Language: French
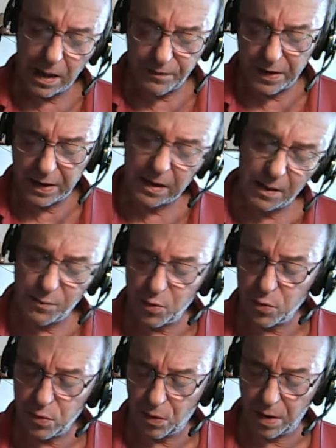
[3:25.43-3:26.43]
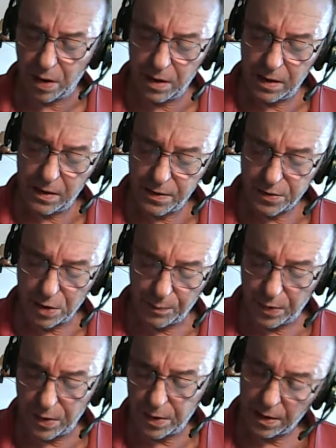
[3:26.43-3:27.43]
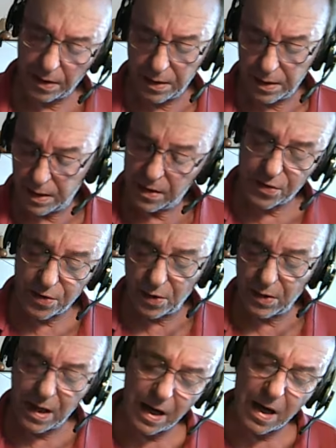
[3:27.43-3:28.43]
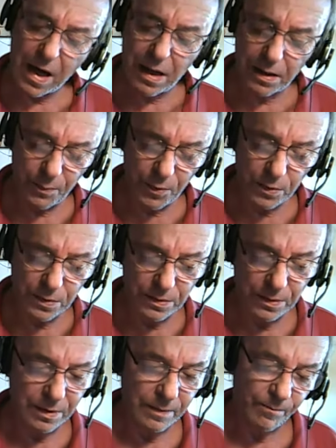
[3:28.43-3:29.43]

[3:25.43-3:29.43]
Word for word: avec l'amour, sans pleurs, sans larmes.